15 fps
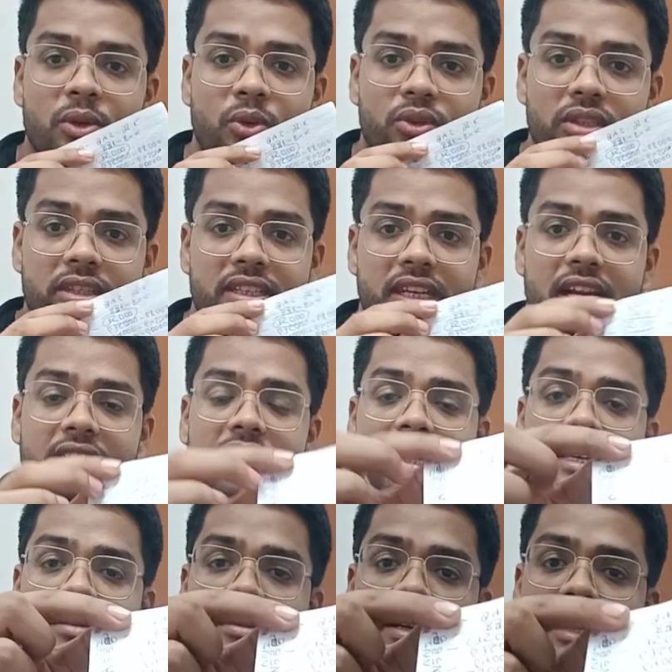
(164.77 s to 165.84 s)
कोशिश किया है
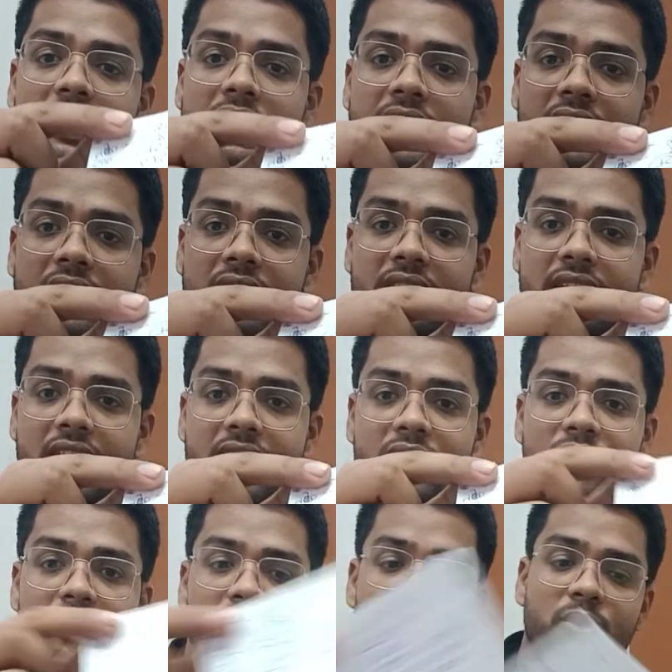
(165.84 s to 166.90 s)
देखिए मैं दिखा
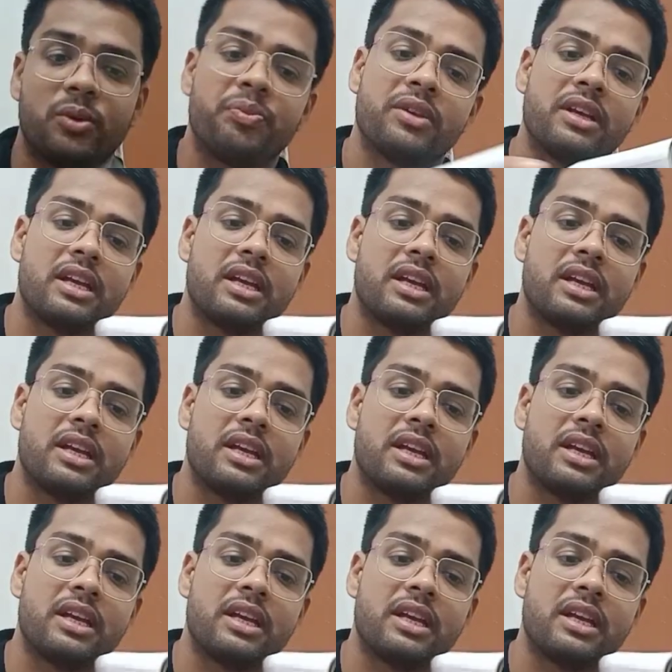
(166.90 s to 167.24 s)
रहा हूँ आपको